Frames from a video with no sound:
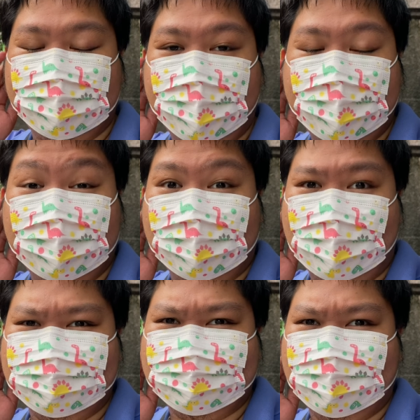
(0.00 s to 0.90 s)
rin tayo ng
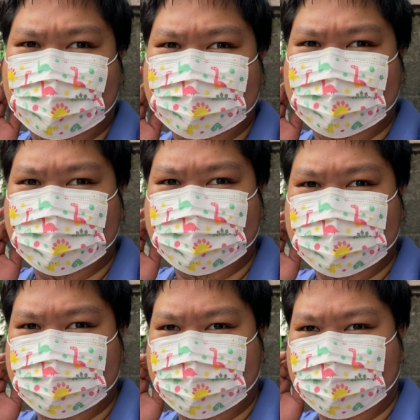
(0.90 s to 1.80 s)
grasa sa kanya.
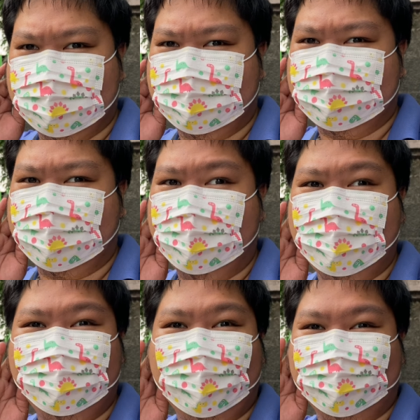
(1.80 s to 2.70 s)
Kasi siya yung
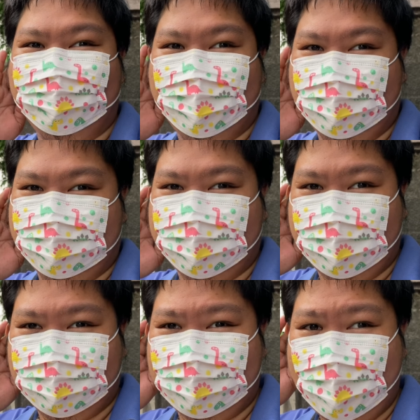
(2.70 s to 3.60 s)
may fat bike eh. Siya,
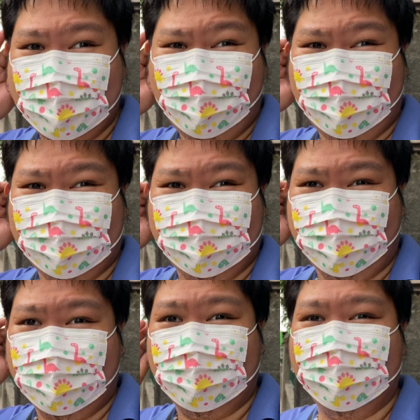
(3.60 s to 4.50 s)
sa kanya ako na
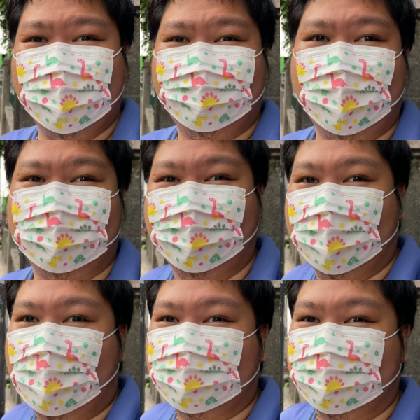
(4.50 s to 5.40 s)
inspired bumili ng fat
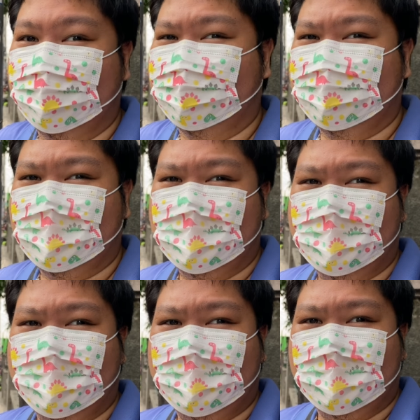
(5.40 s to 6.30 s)
bike actually.
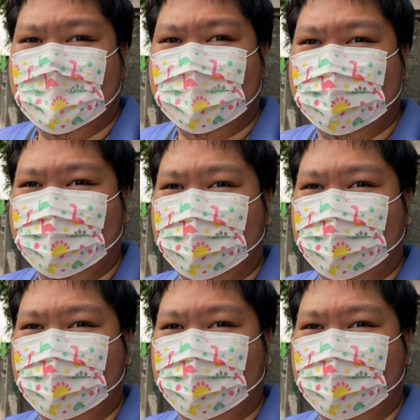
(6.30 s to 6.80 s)
Aww. So